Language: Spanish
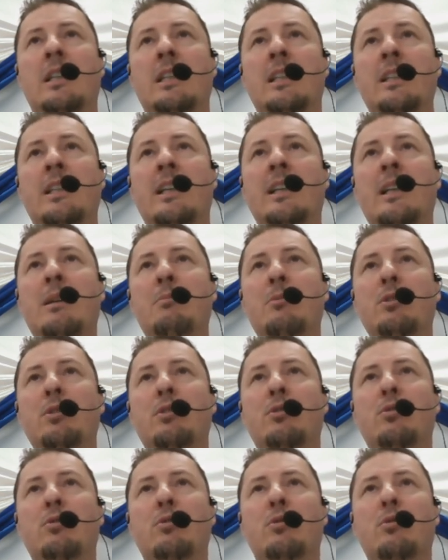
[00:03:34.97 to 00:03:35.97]

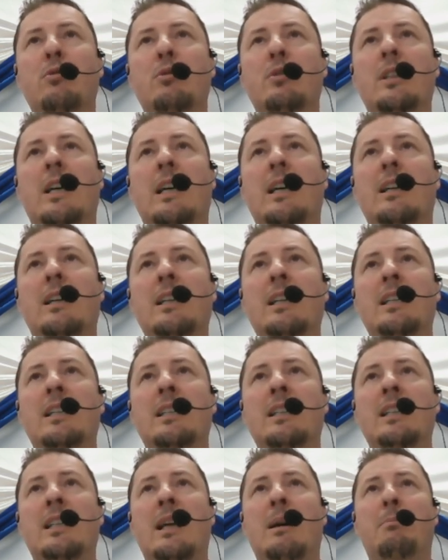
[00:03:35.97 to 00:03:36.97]
Tenemos toda
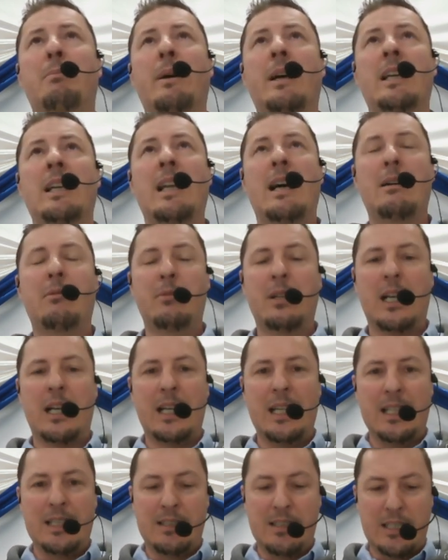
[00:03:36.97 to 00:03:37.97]
la palabra
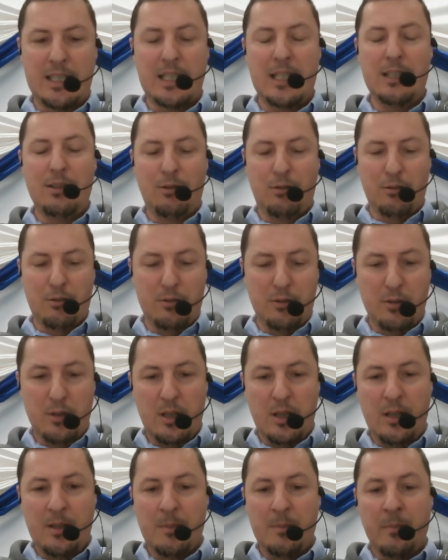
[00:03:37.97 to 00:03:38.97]
escrito
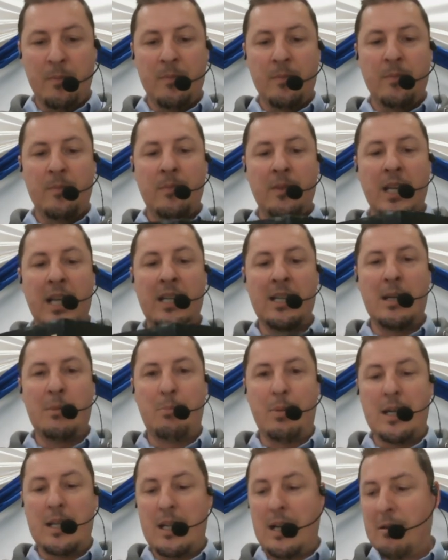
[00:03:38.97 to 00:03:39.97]
en la
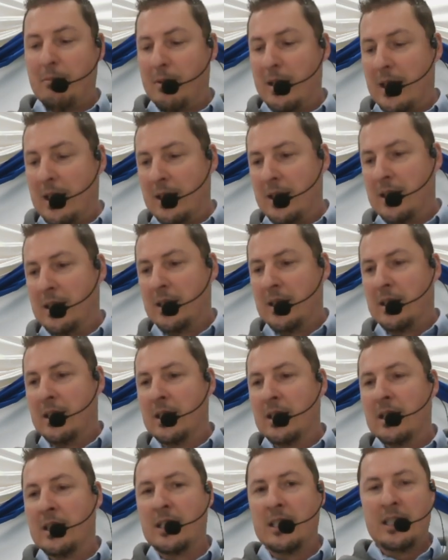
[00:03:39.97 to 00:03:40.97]
palabra,
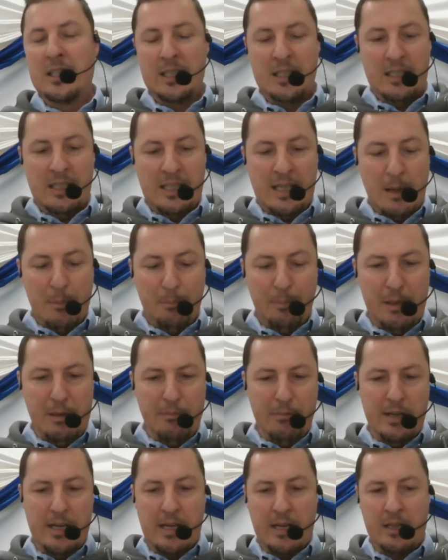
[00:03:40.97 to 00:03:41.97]
en la
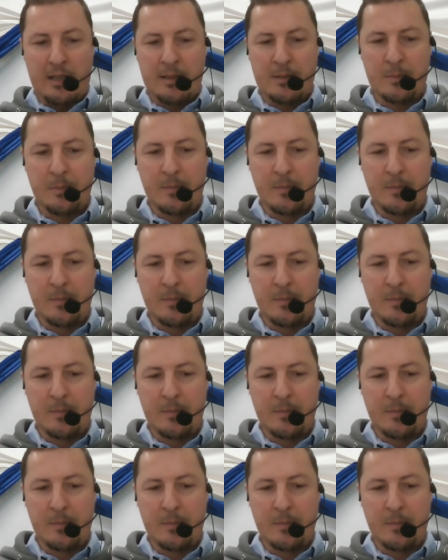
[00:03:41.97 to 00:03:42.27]
Biblia.